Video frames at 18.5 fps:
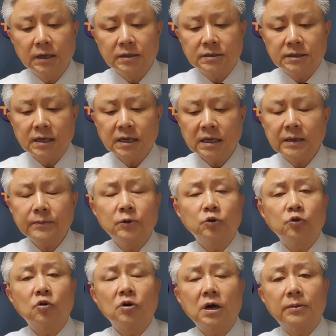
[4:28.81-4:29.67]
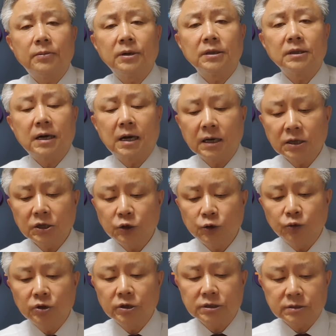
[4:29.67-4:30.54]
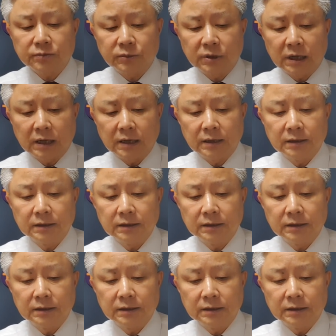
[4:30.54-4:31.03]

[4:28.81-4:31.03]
책임을 통감한다 하는 이유였습니다.